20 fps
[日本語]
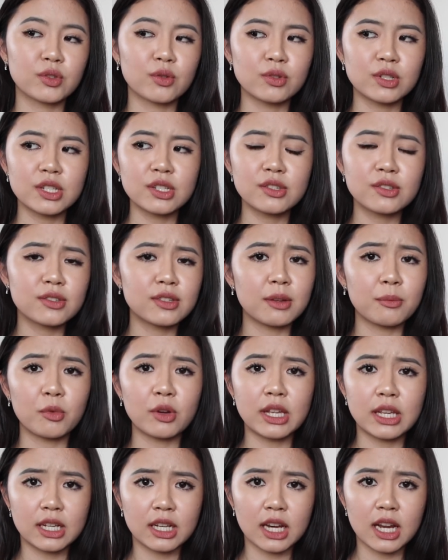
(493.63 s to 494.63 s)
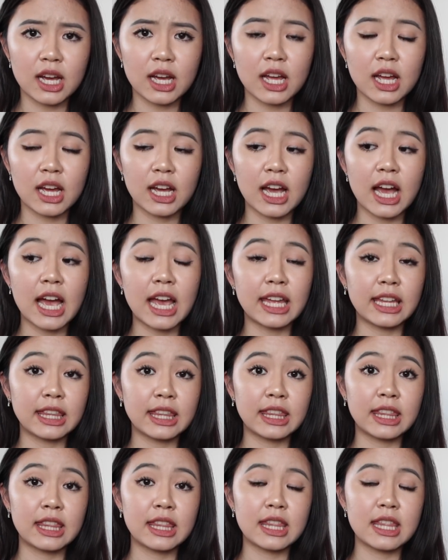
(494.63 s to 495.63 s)
少しずつでもいいから買
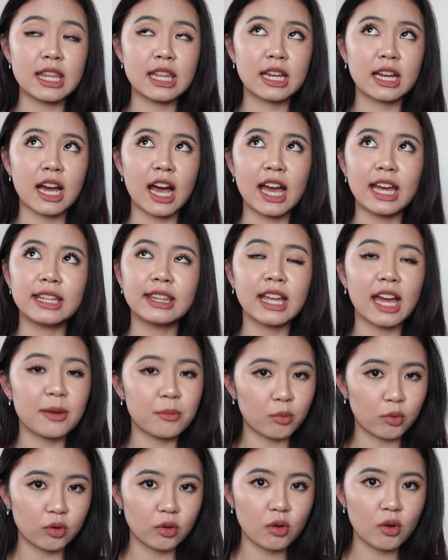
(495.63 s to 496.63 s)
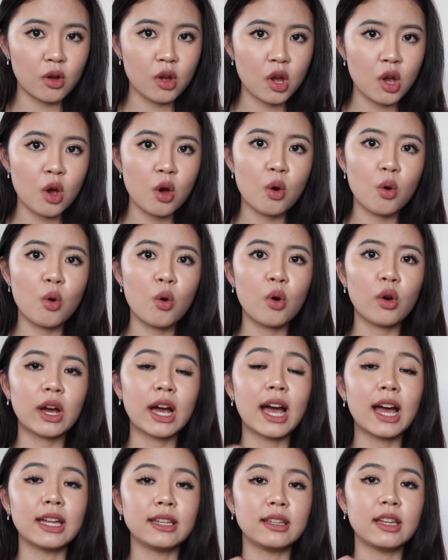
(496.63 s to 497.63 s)
いたいものを
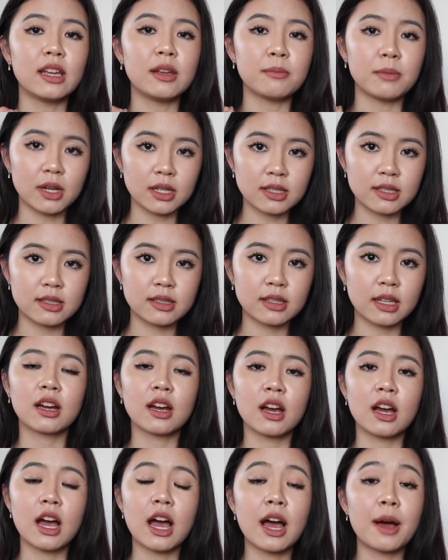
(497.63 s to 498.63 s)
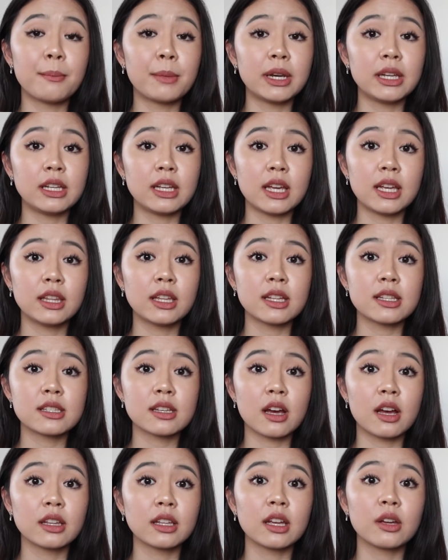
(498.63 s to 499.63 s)
書いていますだからあんまり携帯
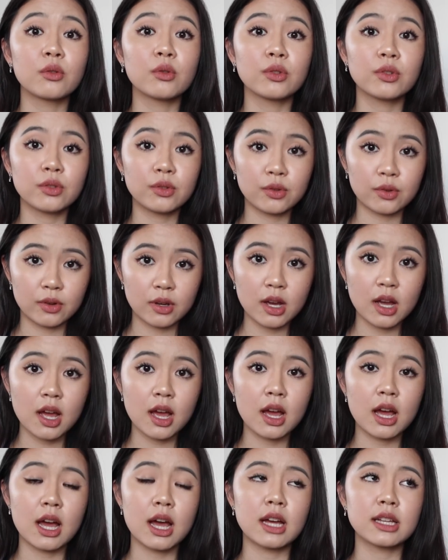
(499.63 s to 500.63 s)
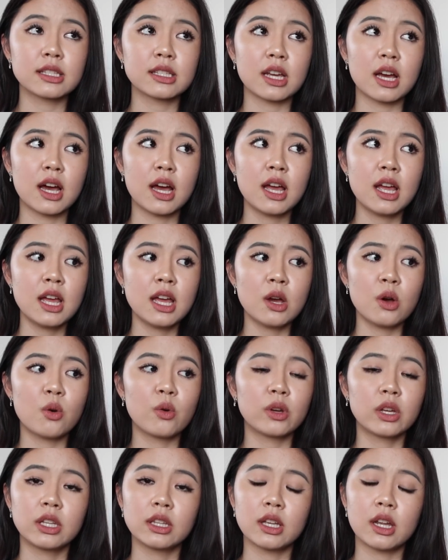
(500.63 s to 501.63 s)
使わないこととか朝
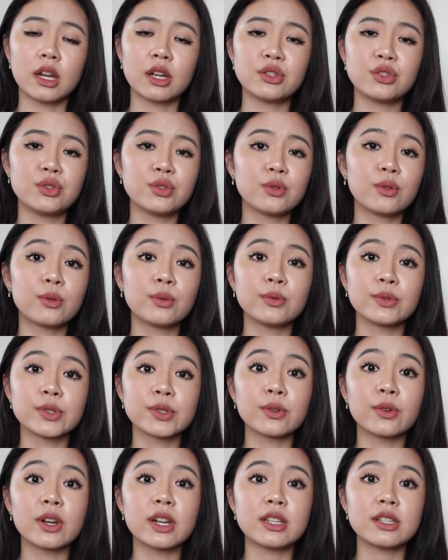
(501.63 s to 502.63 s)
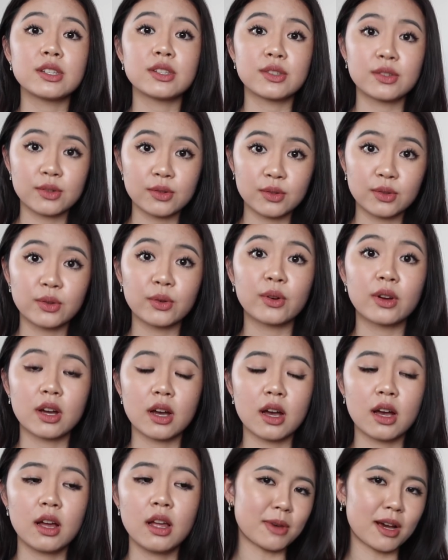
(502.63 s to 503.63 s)
起きたら15分ストレッチすると
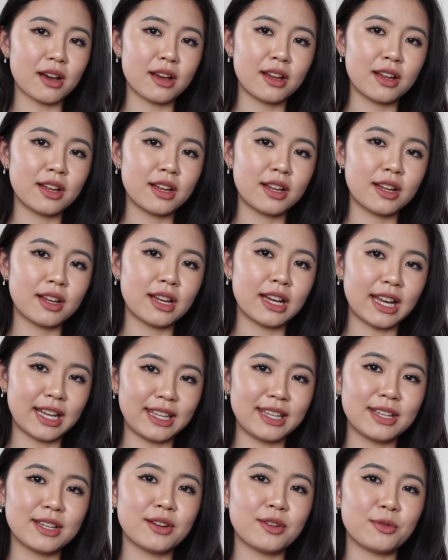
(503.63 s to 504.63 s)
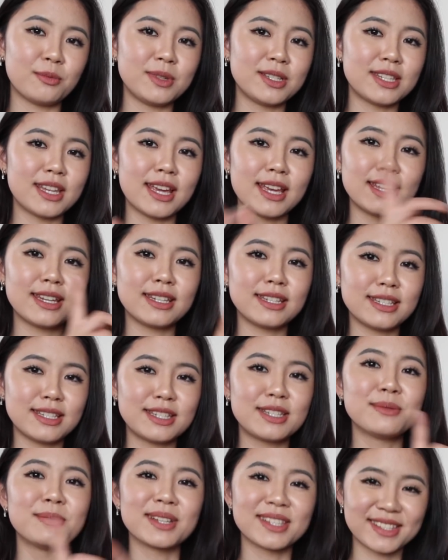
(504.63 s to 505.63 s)
かまあはいお見せ
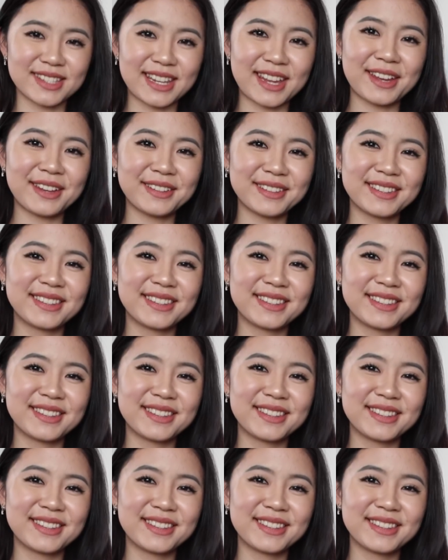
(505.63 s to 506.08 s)
しますね